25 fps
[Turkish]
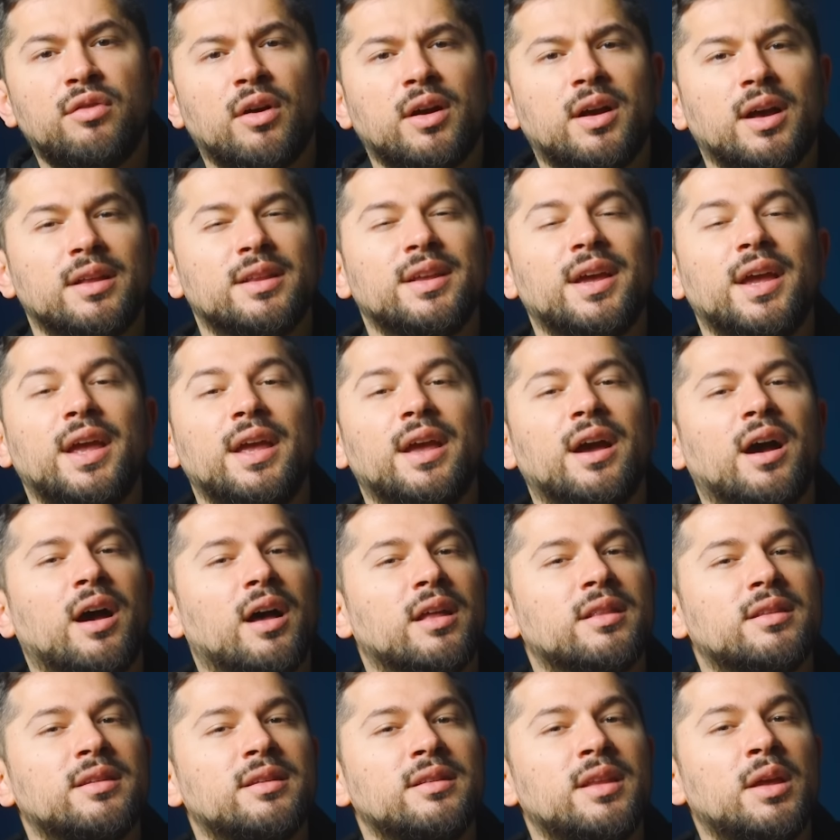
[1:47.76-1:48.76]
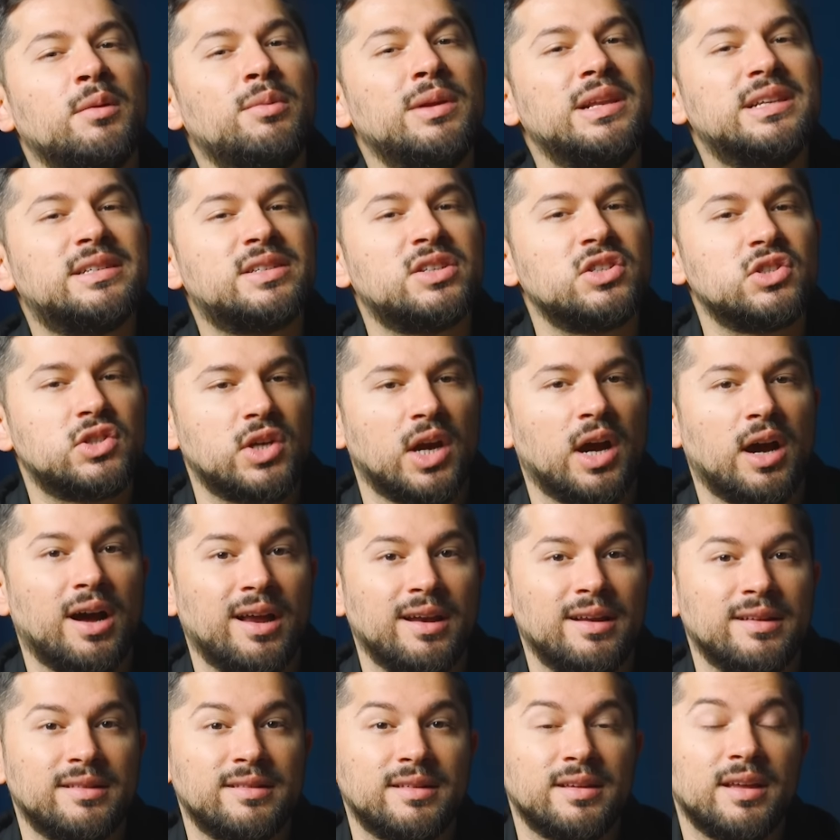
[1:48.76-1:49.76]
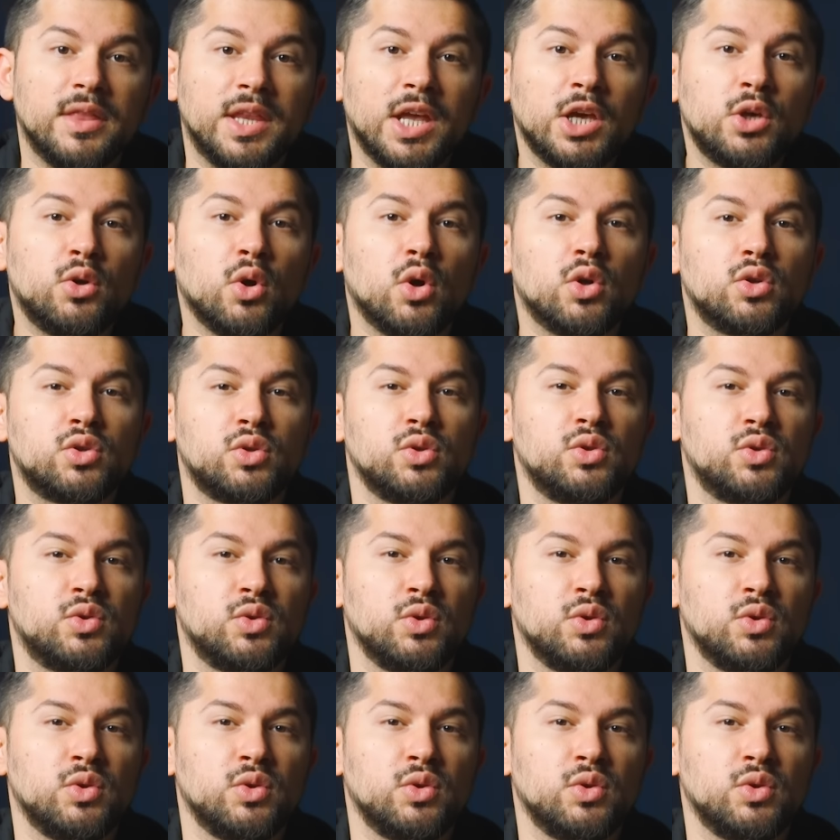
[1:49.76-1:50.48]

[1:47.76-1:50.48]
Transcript: Fakat heyhat, ne bilsin cehalet, ne görsün